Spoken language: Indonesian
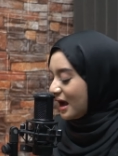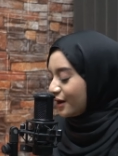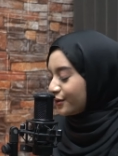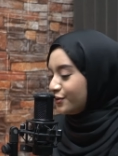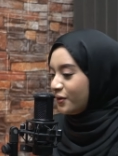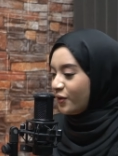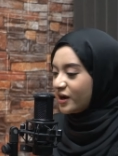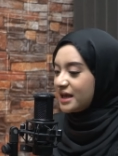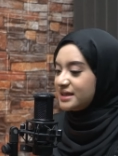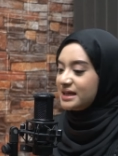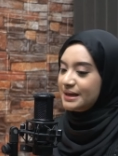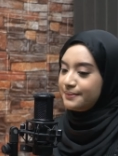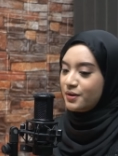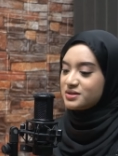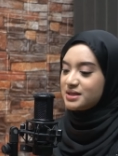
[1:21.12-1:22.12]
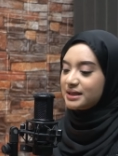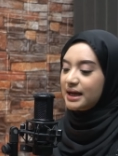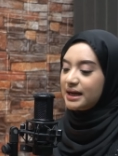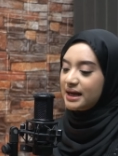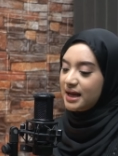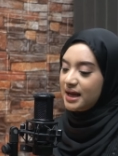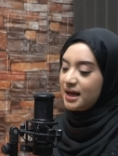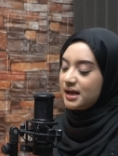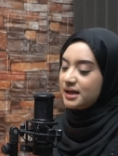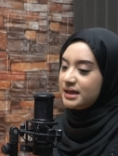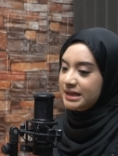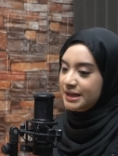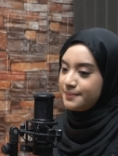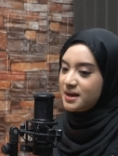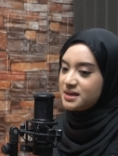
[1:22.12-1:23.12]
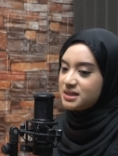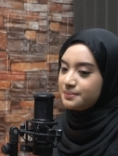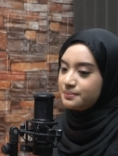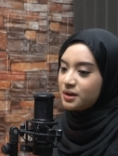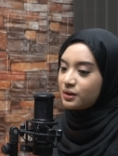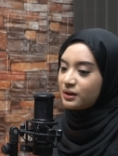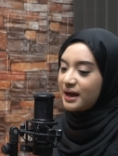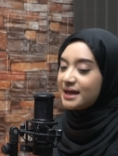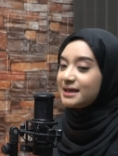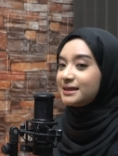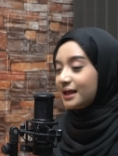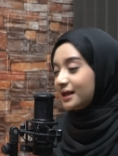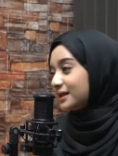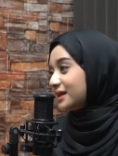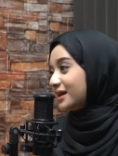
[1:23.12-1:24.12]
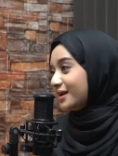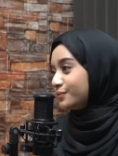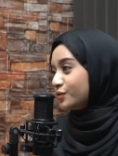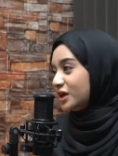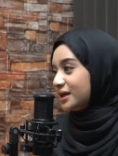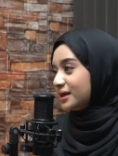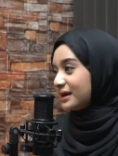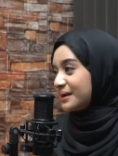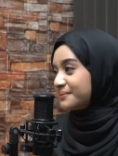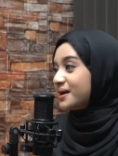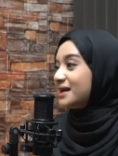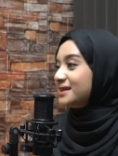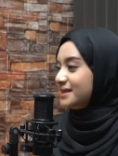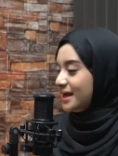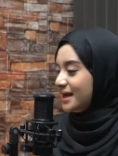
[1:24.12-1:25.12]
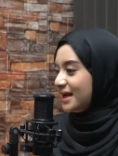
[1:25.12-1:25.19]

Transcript: Aku mau nanya nih Pak Ustadz karena ini masih berkaitan dengan bulan Ramadan.